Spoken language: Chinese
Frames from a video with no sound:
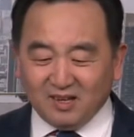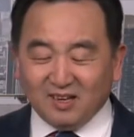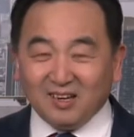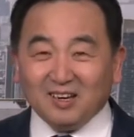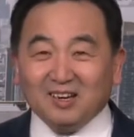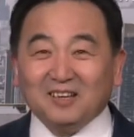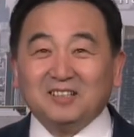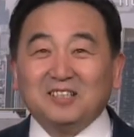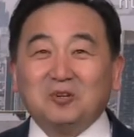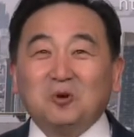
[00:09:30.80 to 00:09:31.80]
呃，
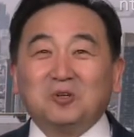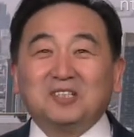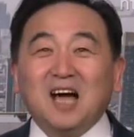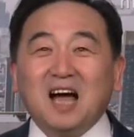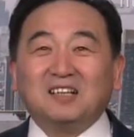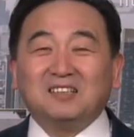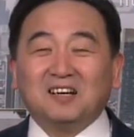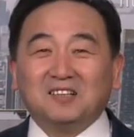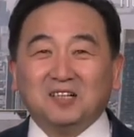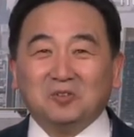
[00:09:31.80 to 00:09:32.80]
结果我查了一下
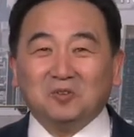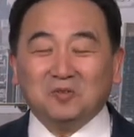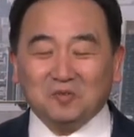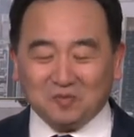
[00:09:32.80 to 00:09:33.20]
内容，